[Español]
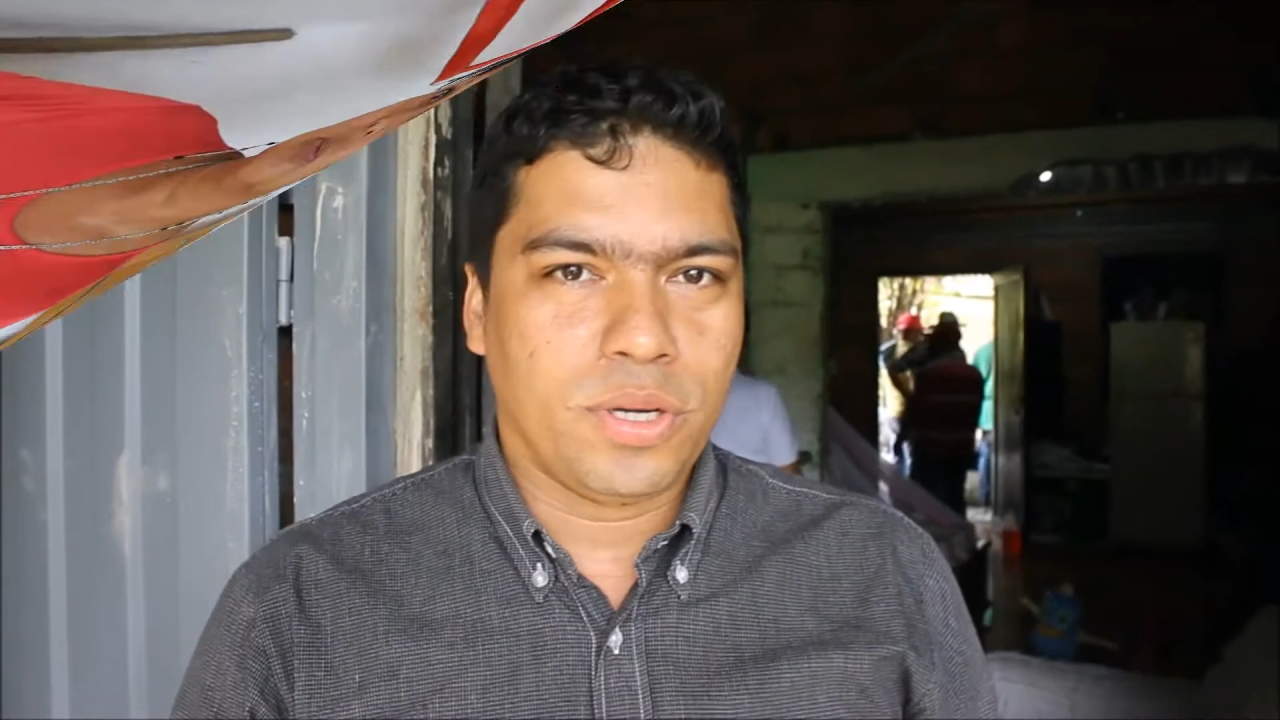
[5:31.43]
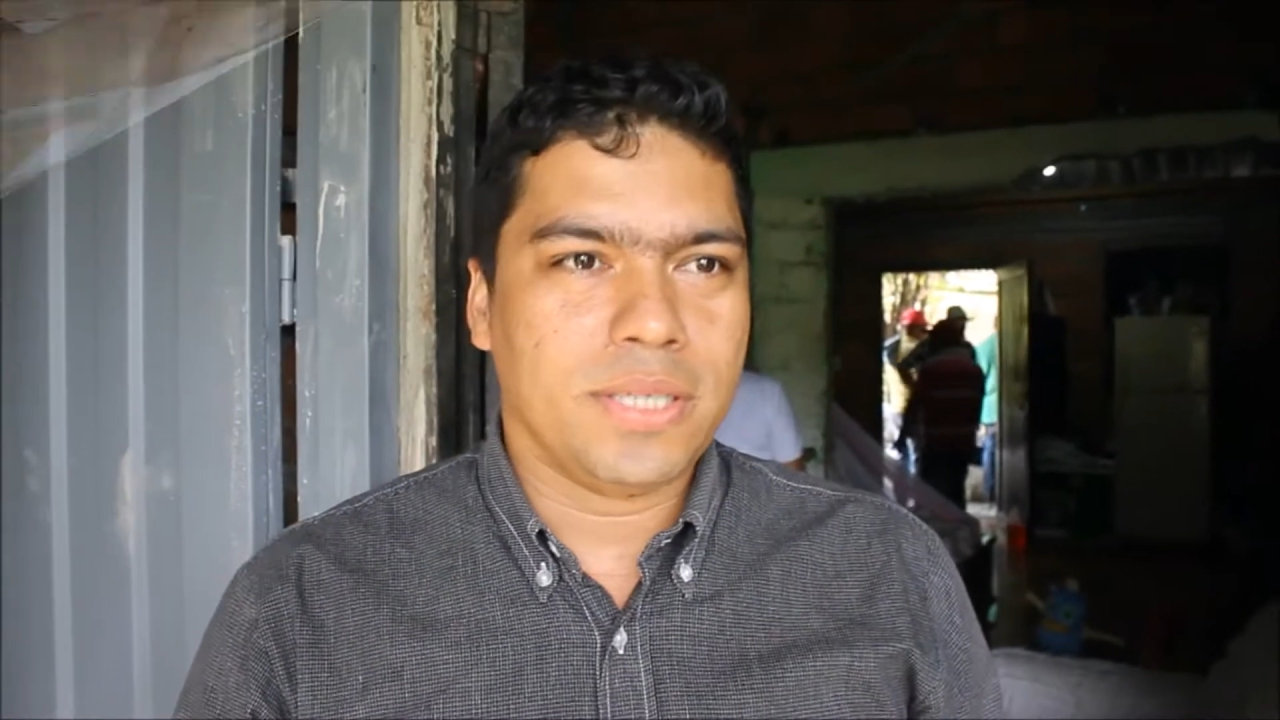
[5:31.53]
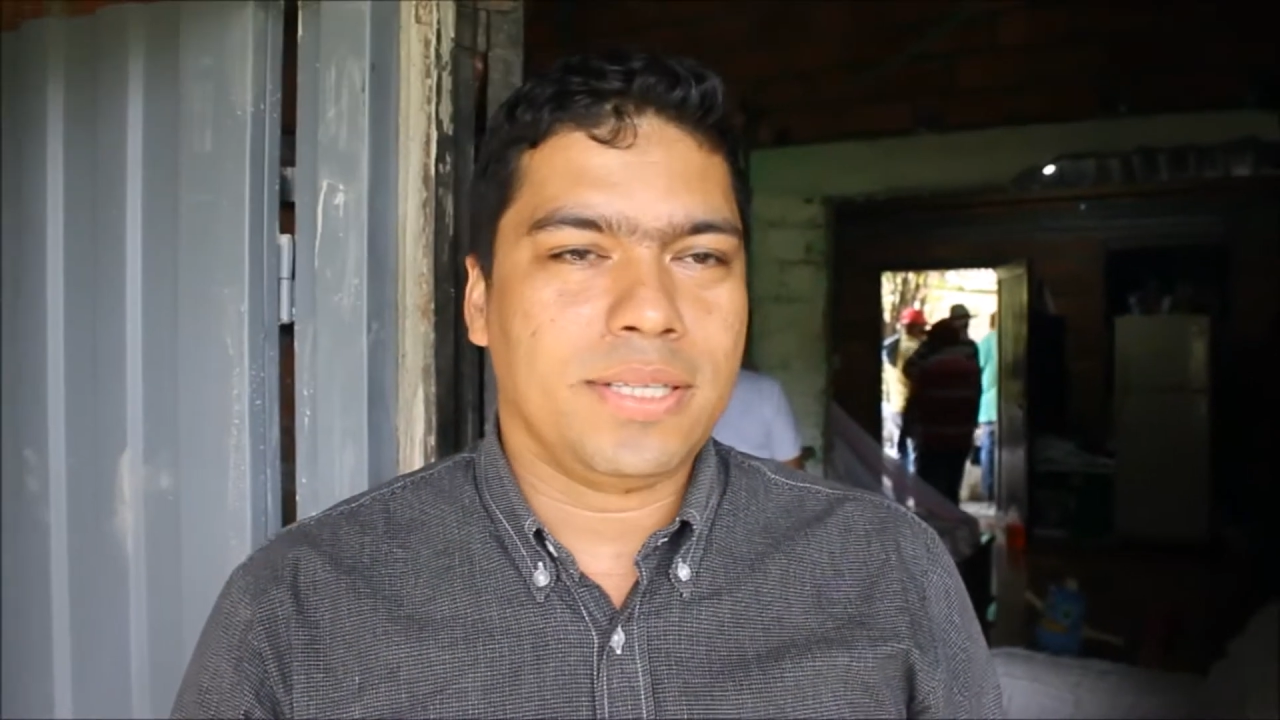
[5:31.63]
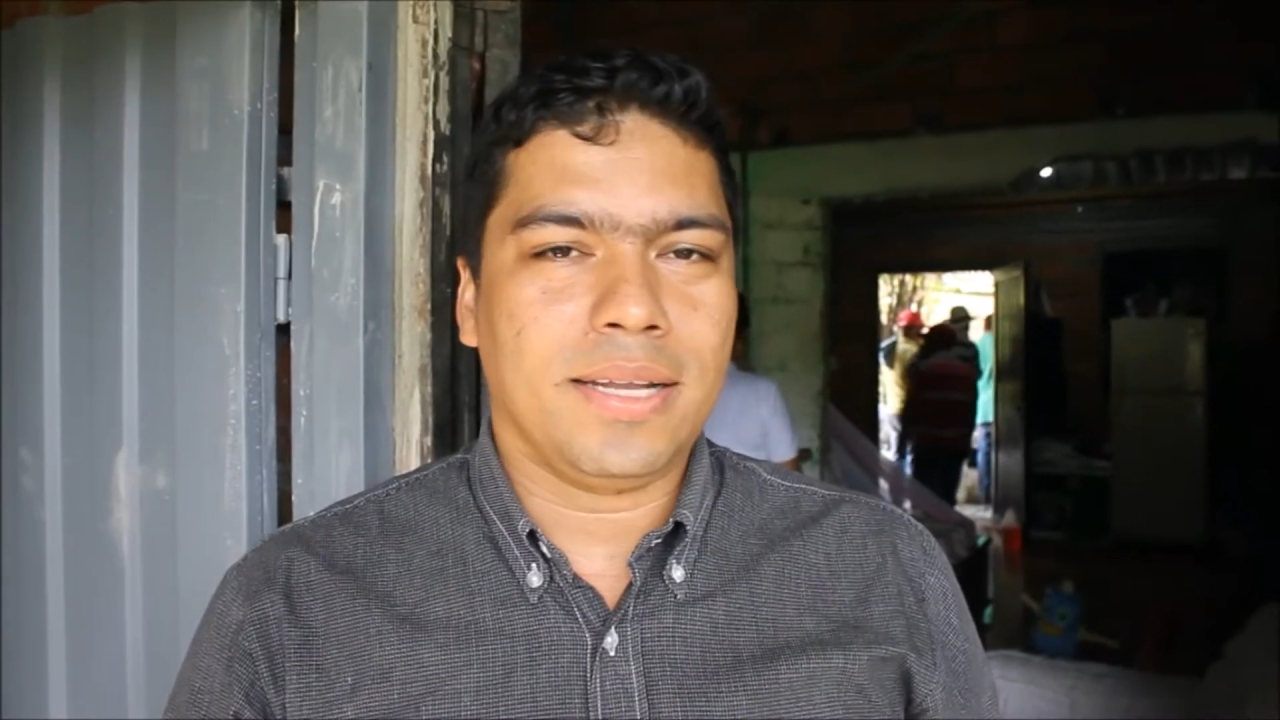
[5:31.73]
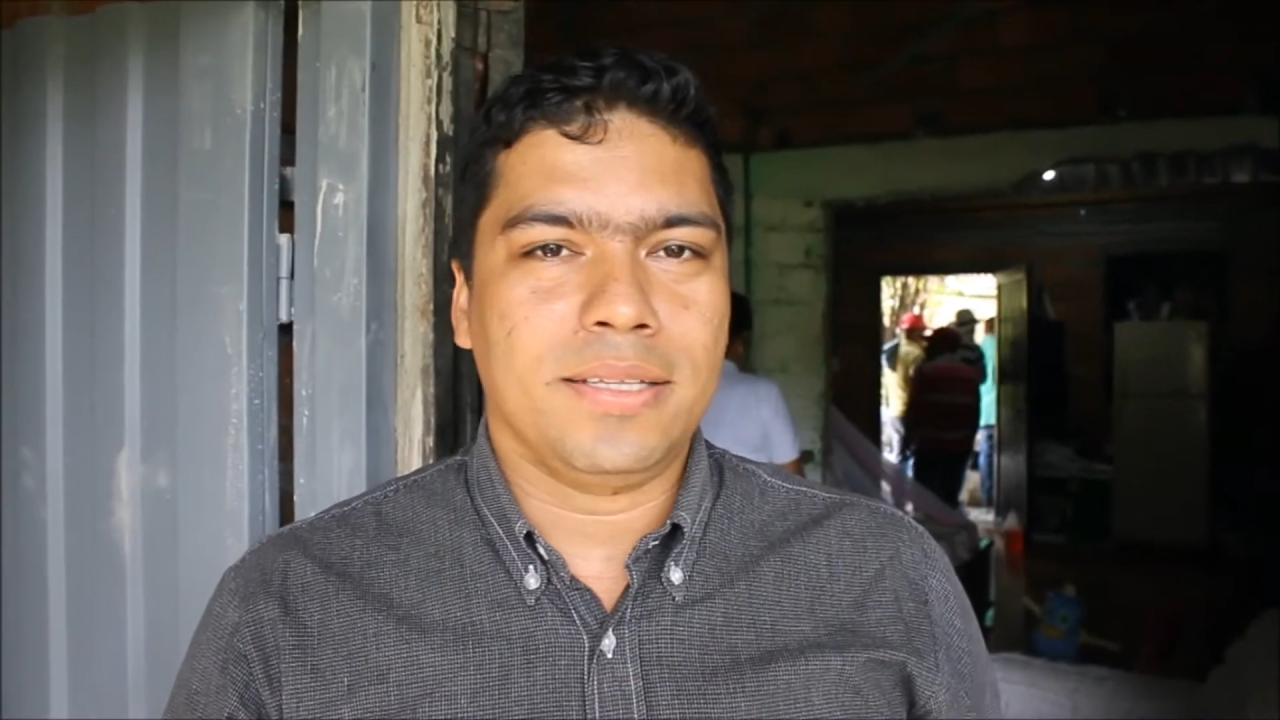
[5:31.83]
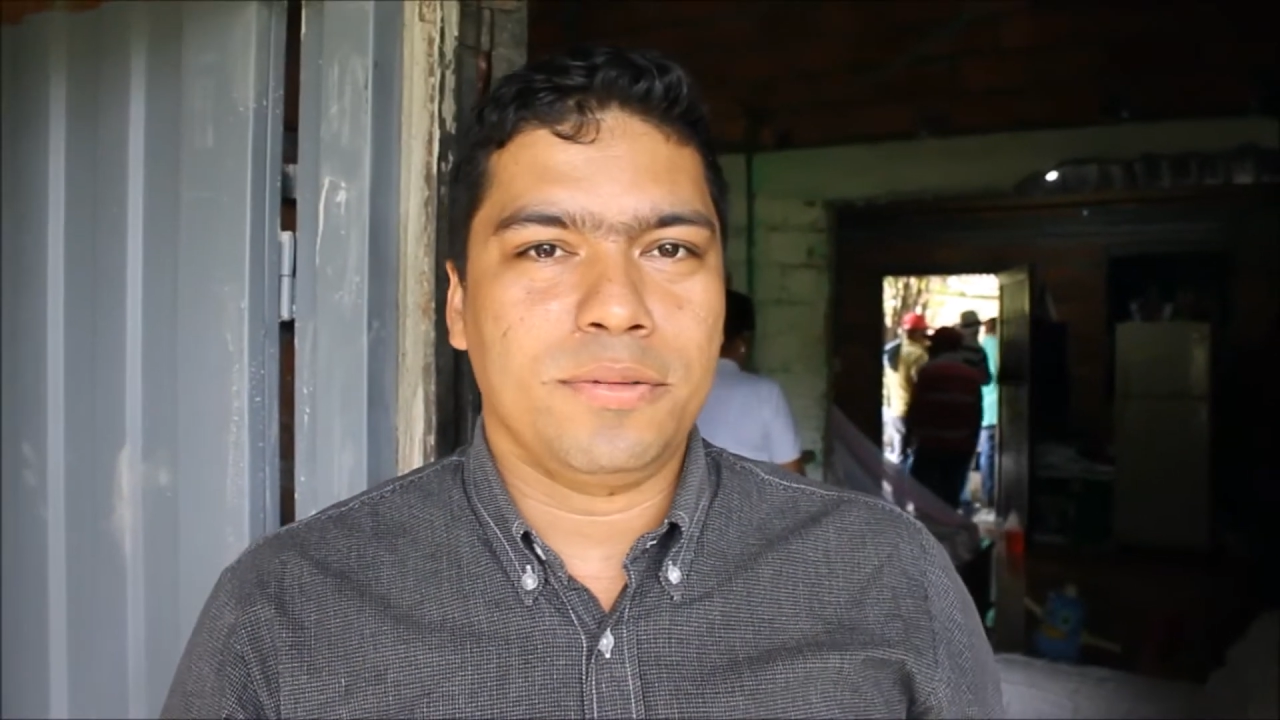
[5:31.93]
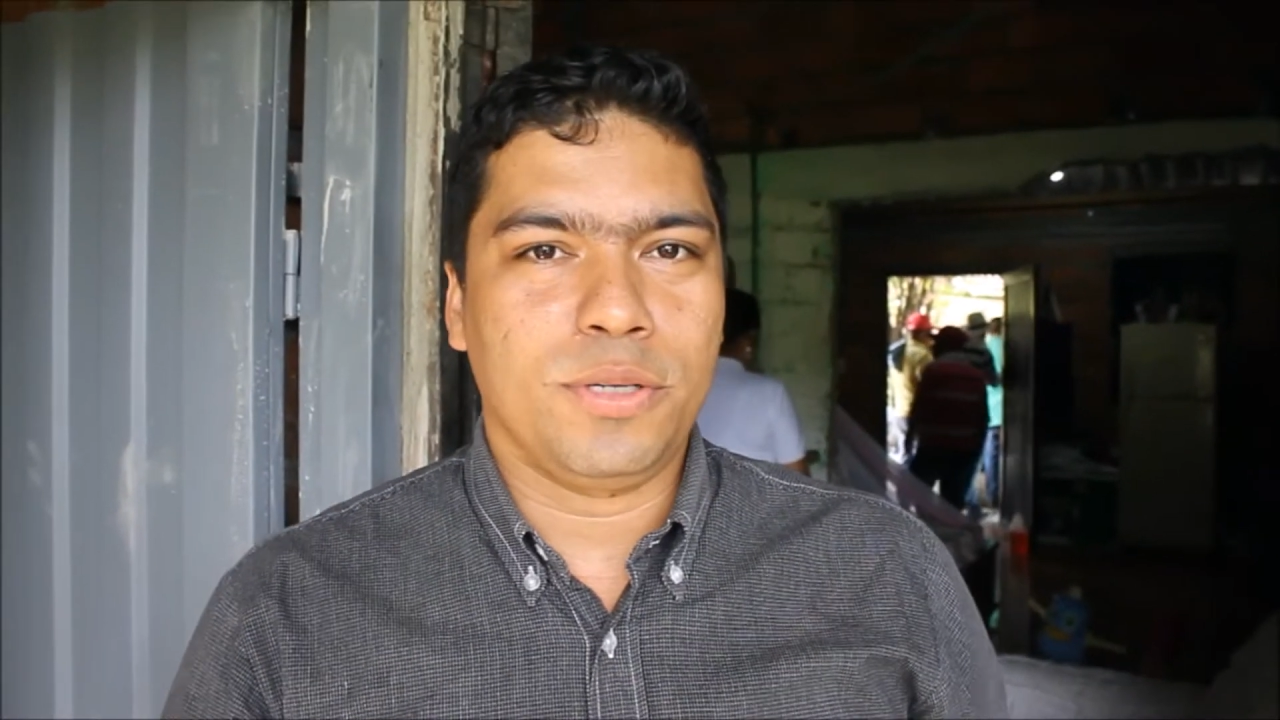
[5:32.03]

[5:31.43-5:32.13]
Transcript: Buenas tardes,